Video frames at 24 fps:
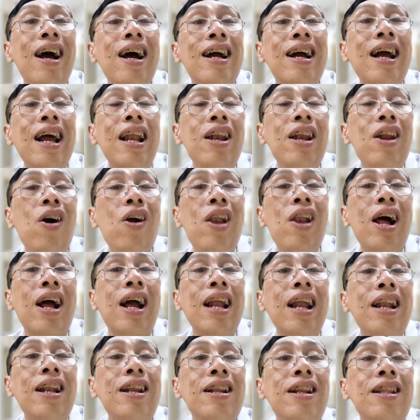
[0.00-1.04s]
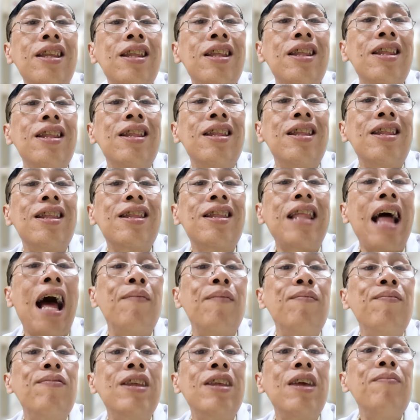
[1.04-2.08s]
cách đó là cách
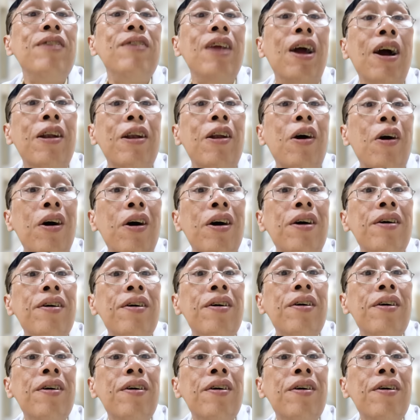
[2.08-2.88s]
chấp nhận được